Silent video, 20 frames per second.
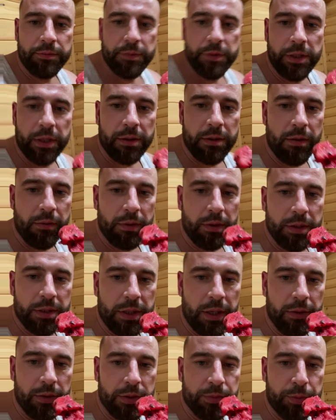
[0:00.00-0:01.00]
Нет,
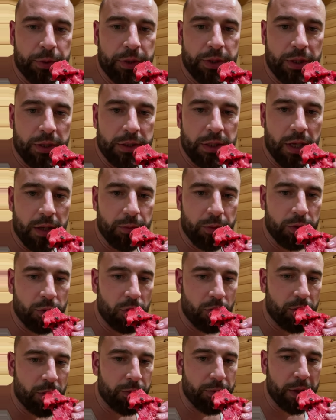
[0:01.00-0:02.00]
Лисковец пришла. Саймон
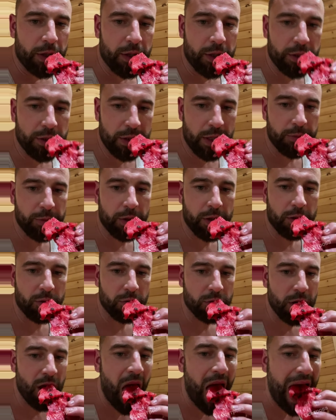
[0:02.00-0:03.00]
добрый, мне кажется. Саймон
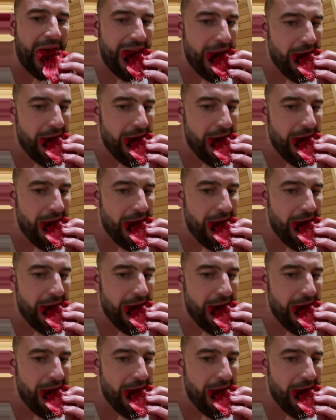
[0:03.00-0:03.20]
хороший.